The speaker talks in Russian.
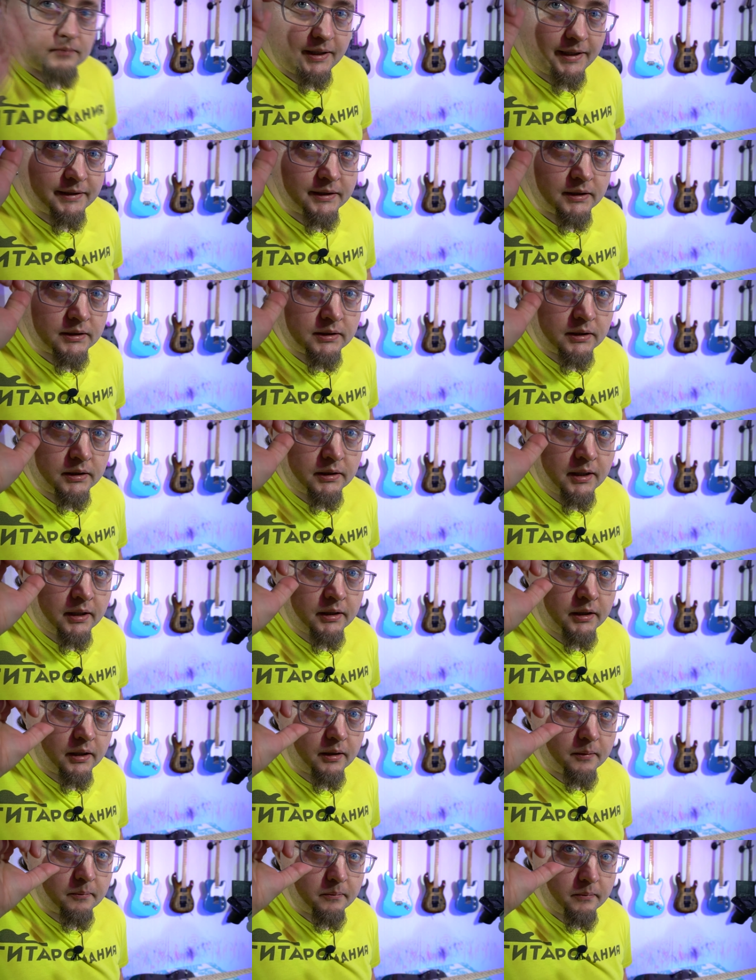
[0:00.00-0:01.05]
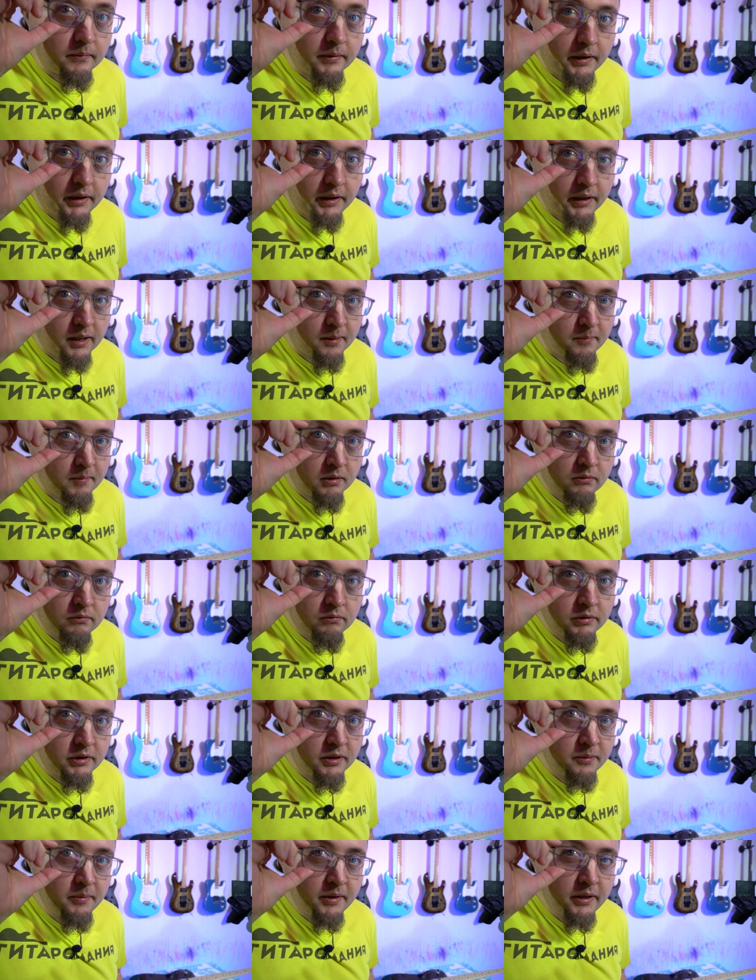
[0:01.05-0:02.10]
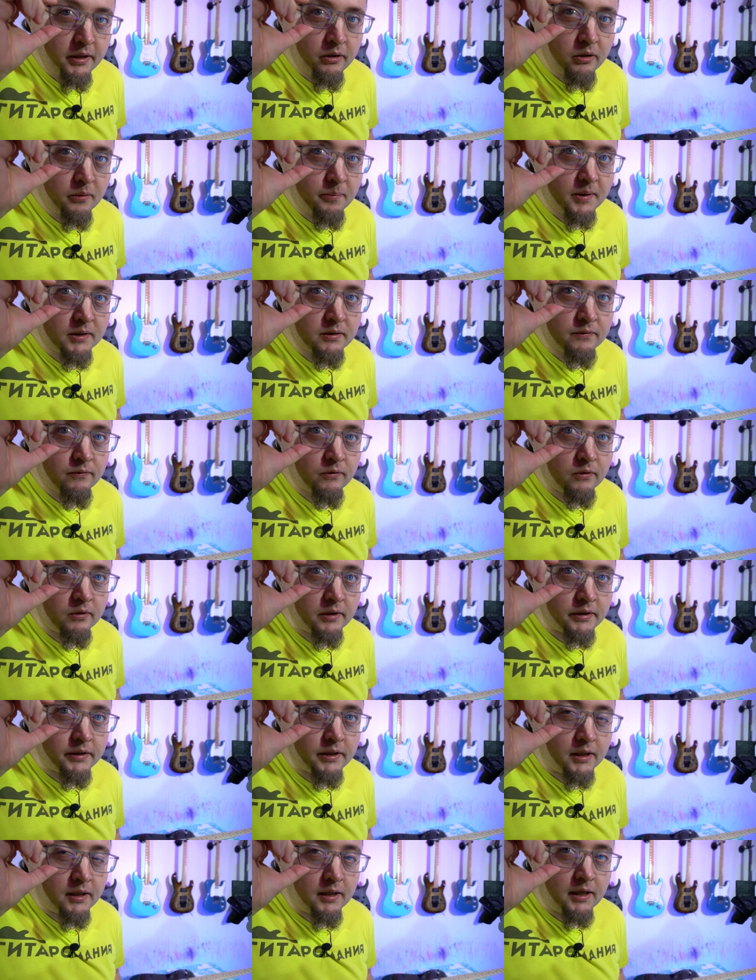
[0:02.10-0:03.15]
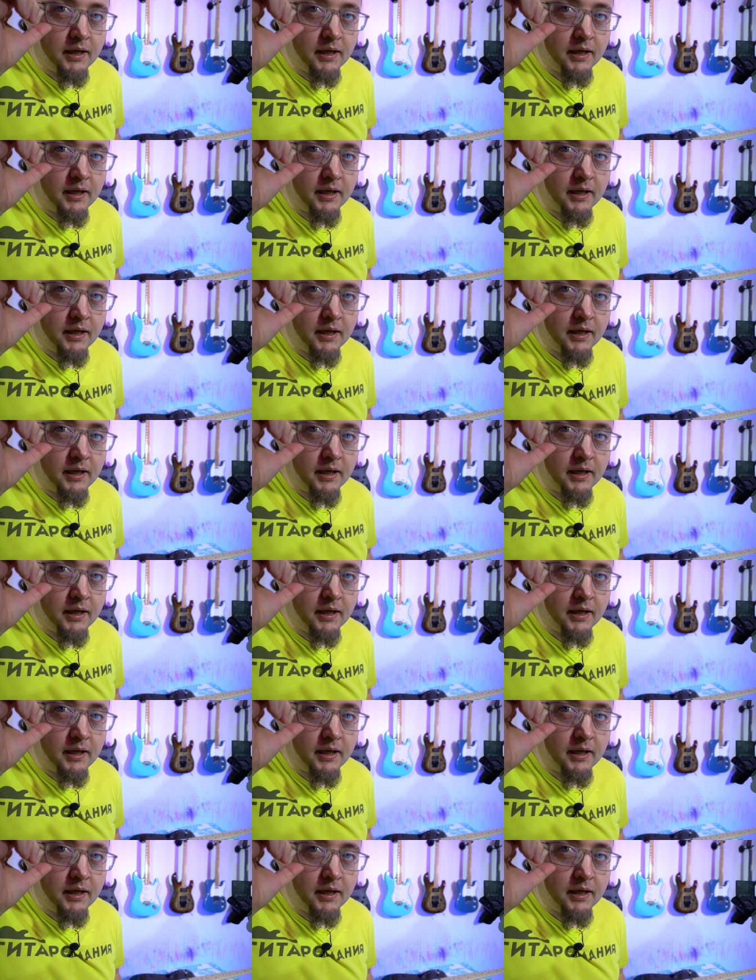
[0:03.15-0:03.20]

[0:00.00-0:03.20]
Это цитата, я могу себе ее позволить.